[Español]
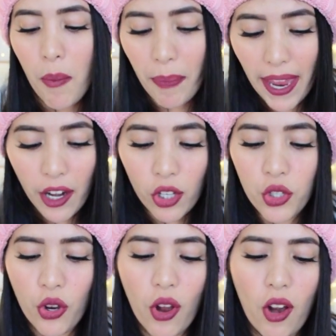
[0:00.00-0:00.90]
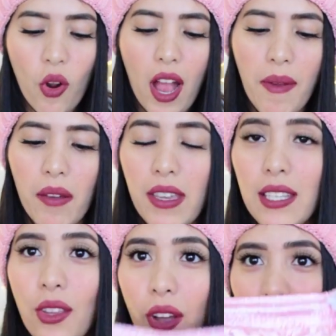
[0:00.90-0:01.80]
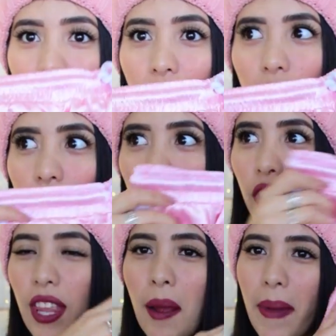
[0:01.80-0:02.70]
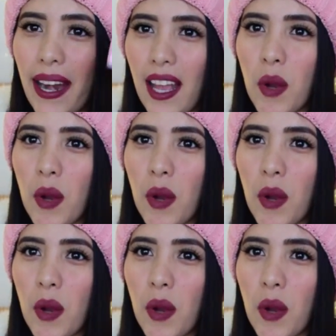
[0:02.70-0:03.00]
Pero yo los había visto en otras marcas,